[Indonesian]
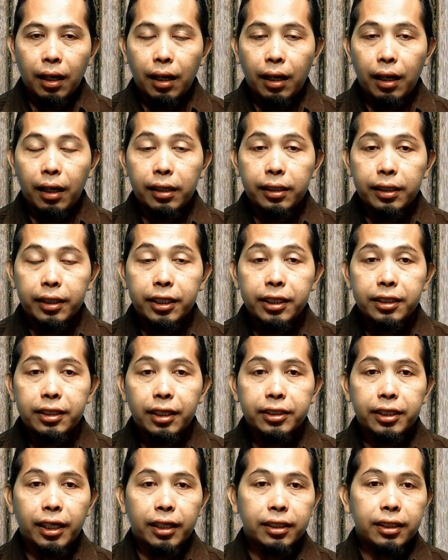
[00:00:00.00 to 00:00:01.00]
Hal ini
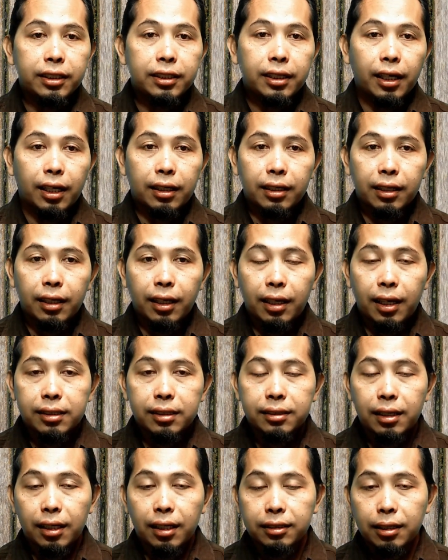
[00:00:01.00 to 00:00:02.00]
terjadi karena
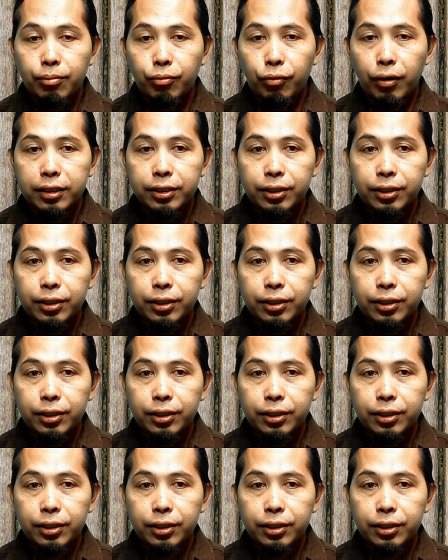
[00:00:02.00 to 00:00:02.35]
rasa asam buah